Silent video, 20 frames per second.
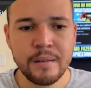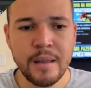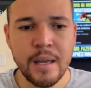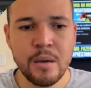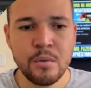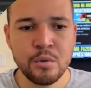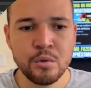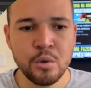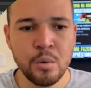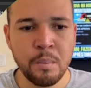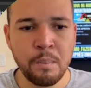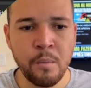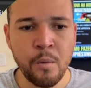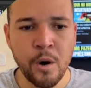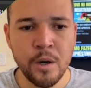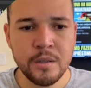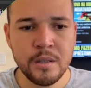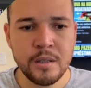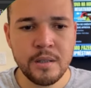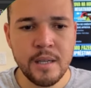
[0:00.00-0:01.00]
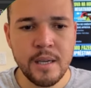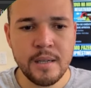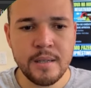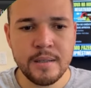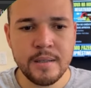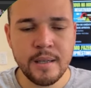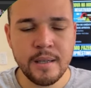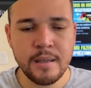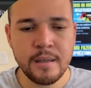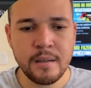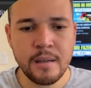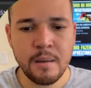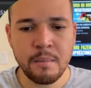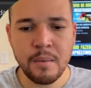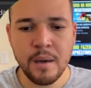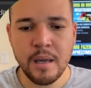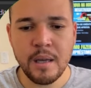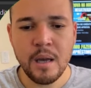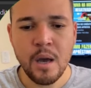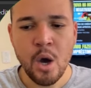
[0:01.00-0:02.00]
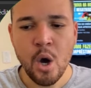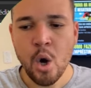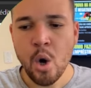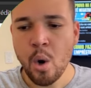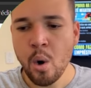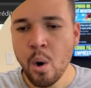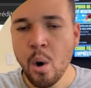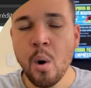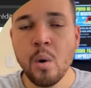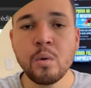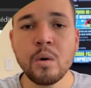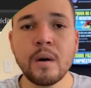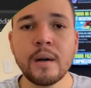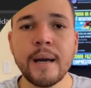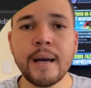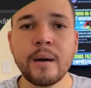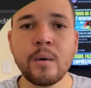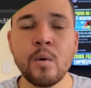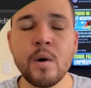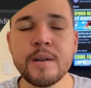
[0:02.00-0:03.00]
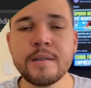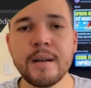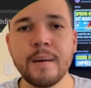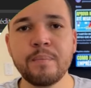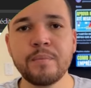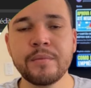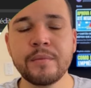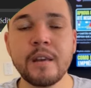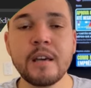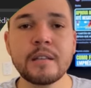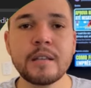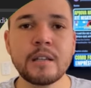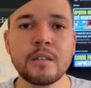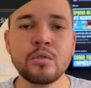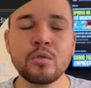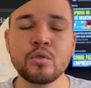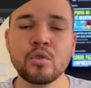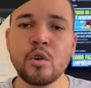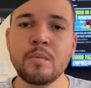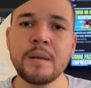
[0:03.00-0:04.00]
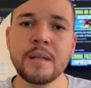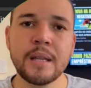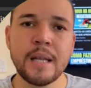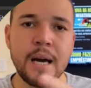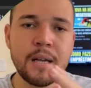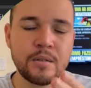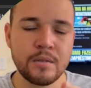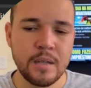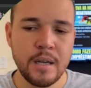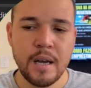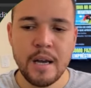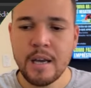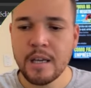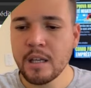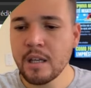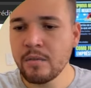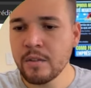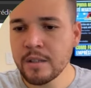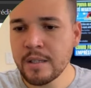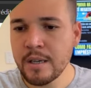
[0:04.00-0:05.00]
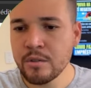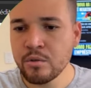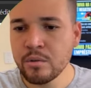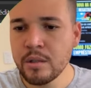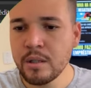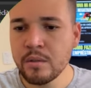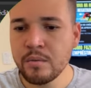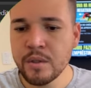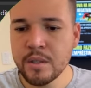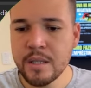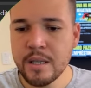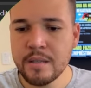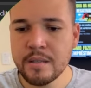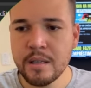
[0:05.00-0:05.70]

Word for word: tem o suporte deles aqui também ou qualquer coisa, deixa aqui nos comentários que vou estar ajudando vocês